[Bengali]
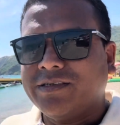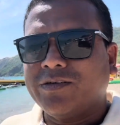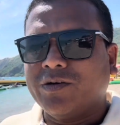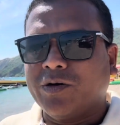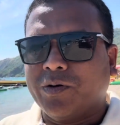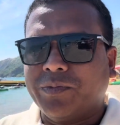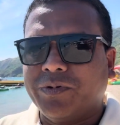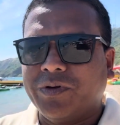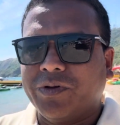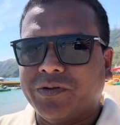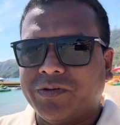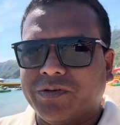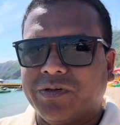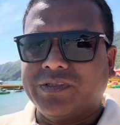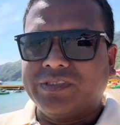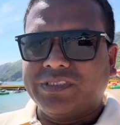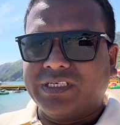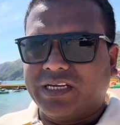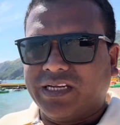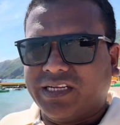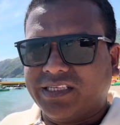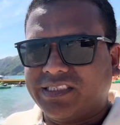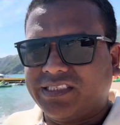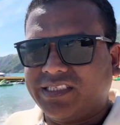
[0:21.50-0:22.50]
অভিনন্দন
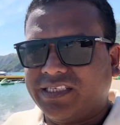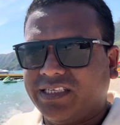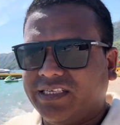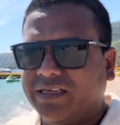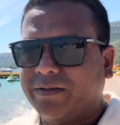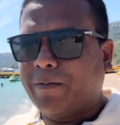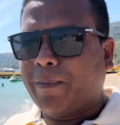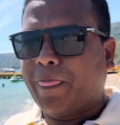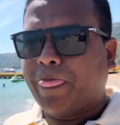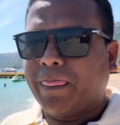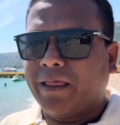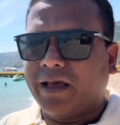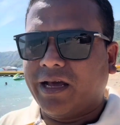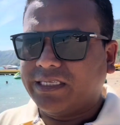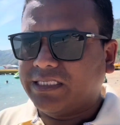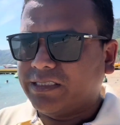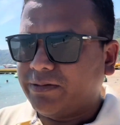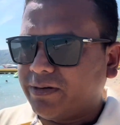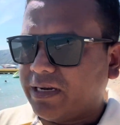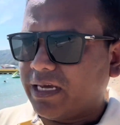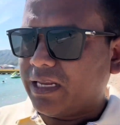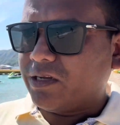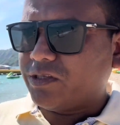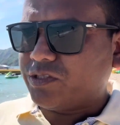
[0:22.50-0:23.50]
জানাচ্ছি আজ
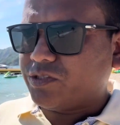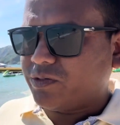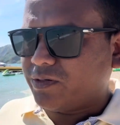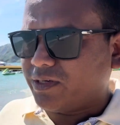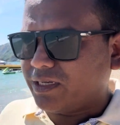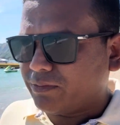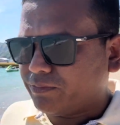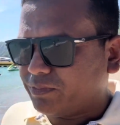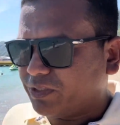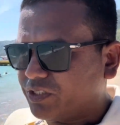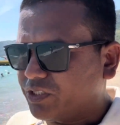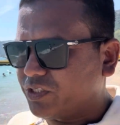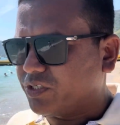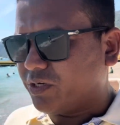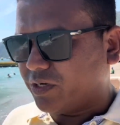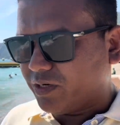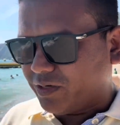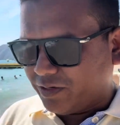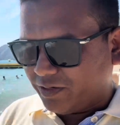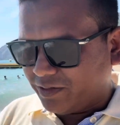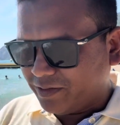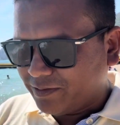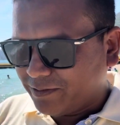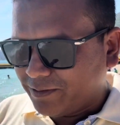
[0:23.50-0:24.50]
আমার আলোচনার বিষয়